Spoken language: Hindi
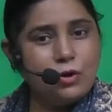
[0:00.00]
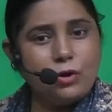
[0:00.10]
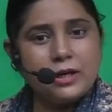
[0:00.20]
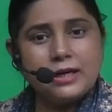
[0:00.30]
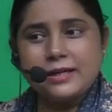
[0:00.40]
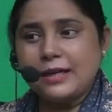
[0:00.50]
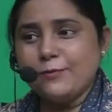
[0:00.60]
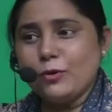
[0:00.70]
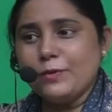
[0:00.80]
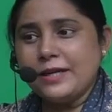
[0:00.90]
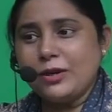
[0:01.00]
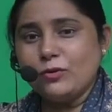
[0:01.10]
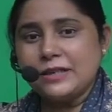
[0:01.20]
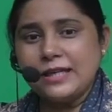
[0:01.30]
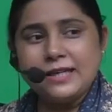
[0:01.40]
और गर्मियों में क्या
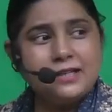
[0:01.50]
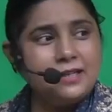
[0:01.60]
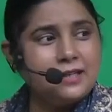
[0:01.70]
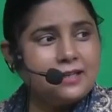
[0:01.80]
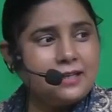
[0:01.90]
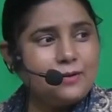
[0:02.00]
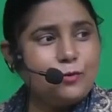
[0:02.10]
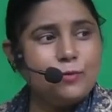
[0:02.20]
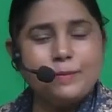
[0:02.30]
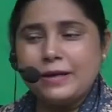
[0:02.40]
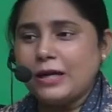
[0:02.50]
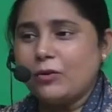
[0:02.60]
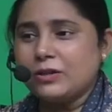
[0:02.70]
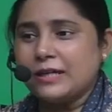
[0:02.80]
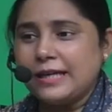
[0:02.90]
होता है गर्मियों में
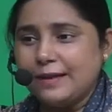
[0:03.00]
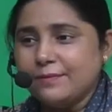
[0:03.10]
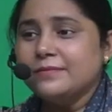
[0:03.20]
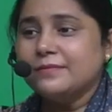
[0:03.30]
वर्कआउट का टाइम